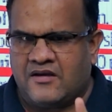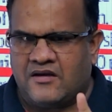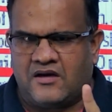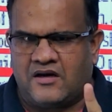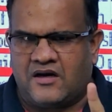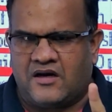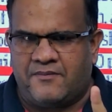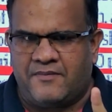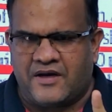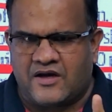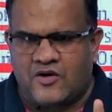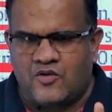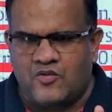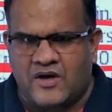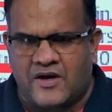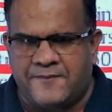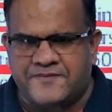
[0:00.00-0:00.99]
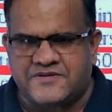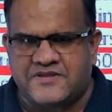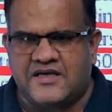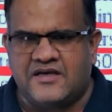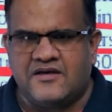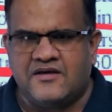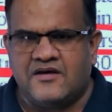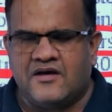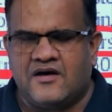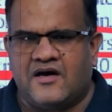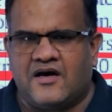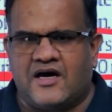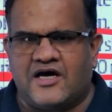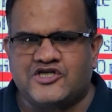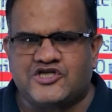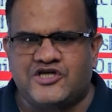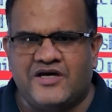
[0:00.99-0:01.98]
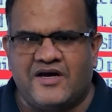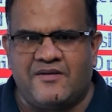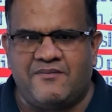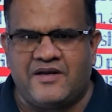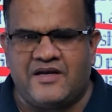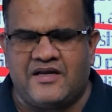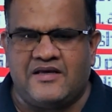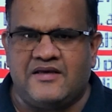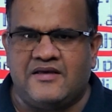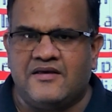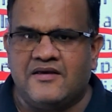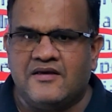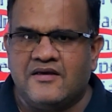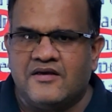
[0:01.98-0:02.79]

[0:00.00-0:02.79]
आ, मैं कहूं आपसे आशियान में नहीं